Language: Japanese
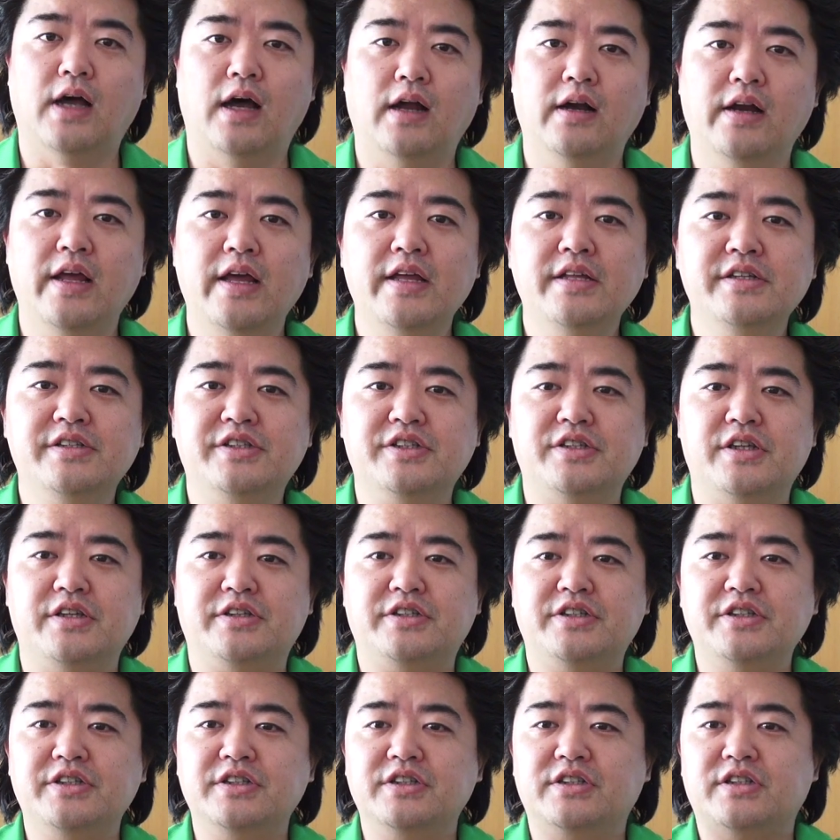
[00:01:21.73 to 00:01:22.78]
さあ、レンジで
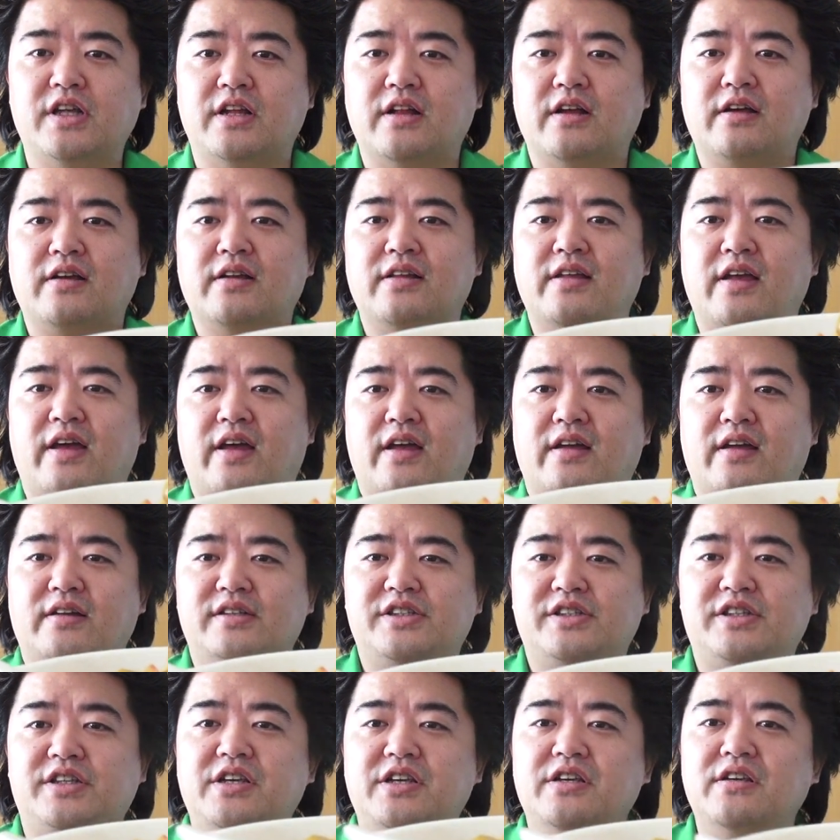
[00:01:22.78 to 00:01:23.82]
チンしただけで、
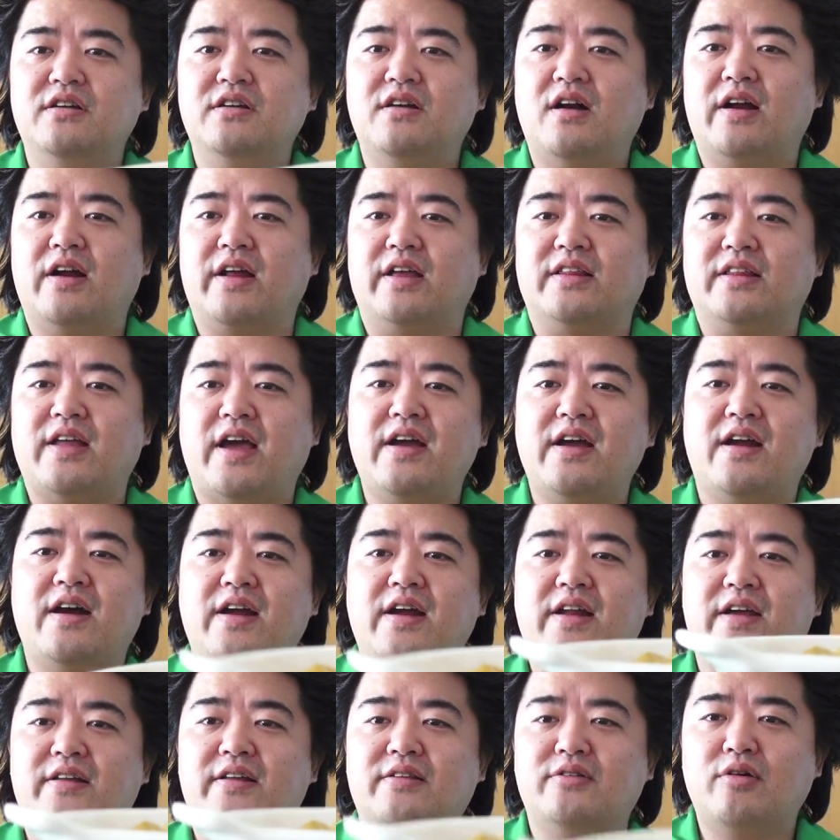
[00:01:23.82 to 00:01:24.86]
チキンカレー、
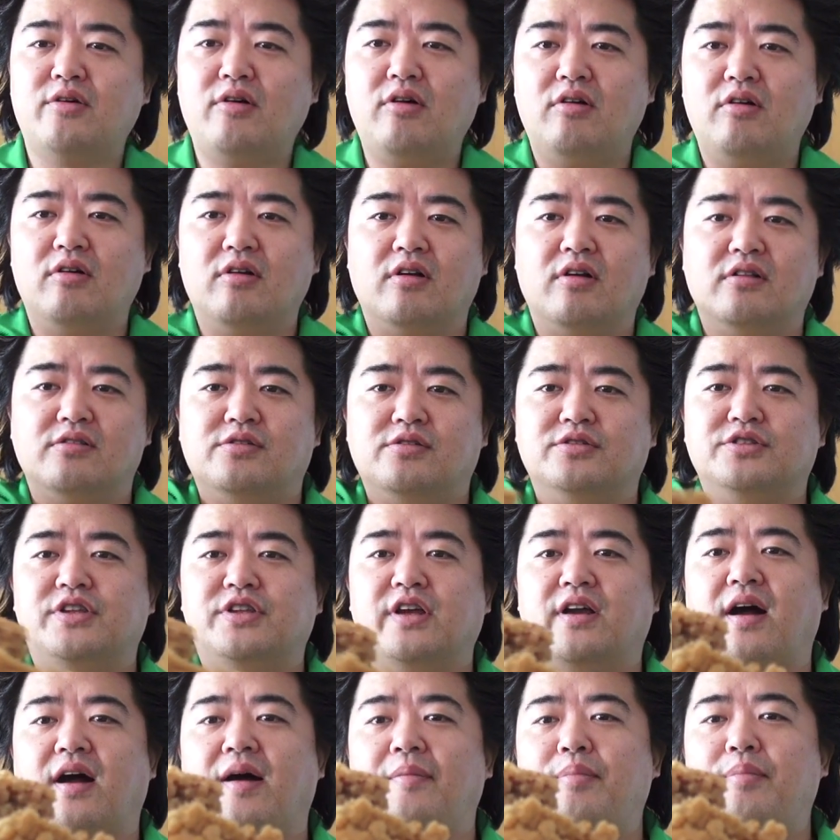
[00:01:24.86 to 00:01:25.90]
タイカレーと、そし
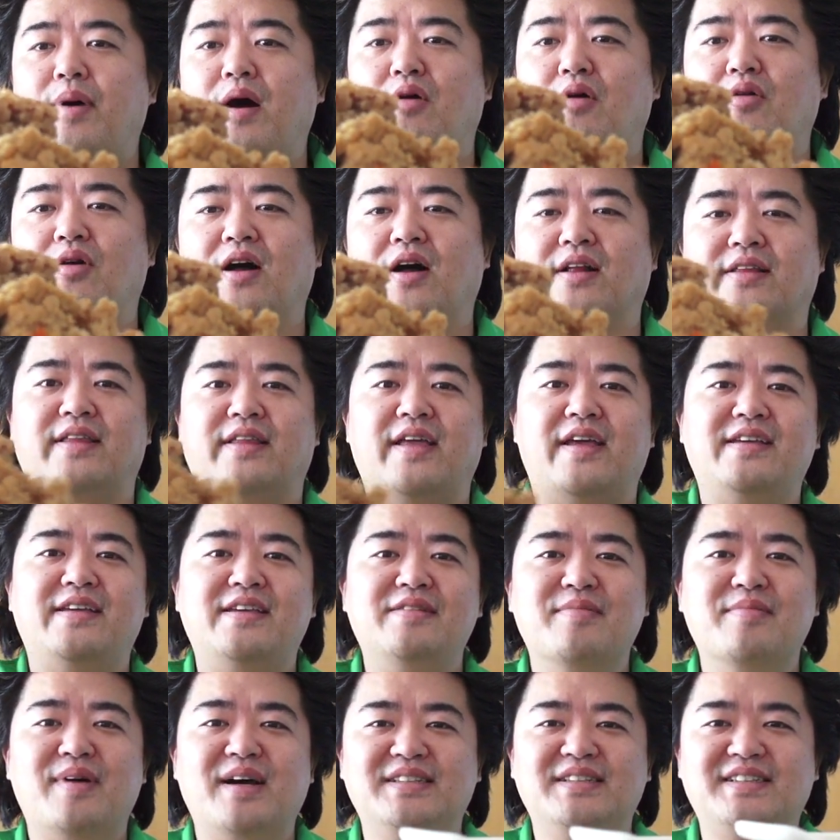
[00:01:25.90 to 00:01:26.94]
てガパオがで
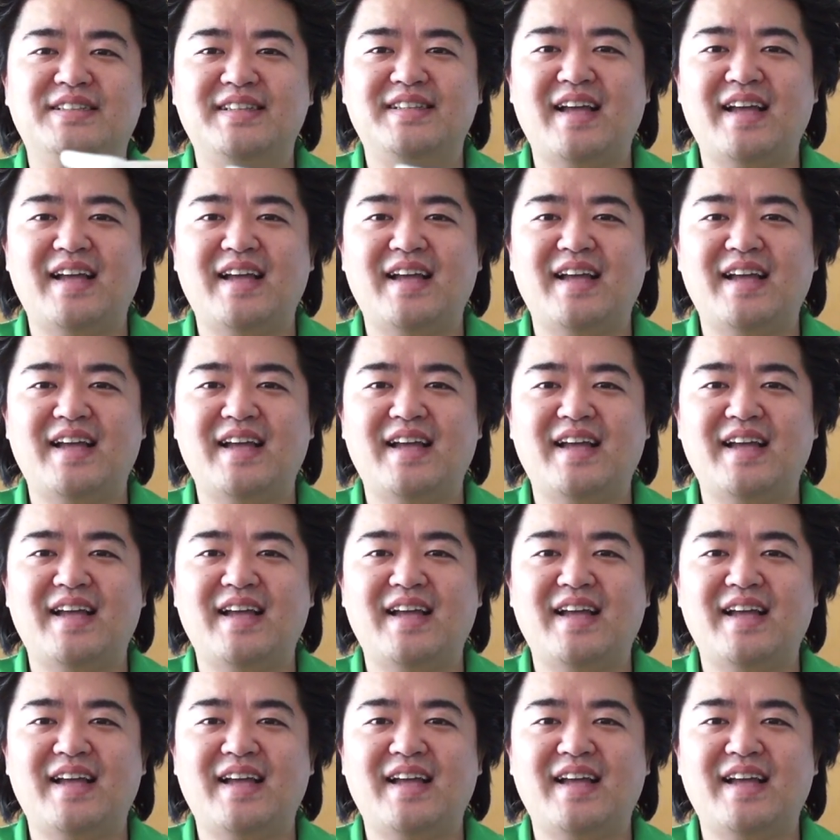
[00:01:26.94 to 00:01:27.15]
きまし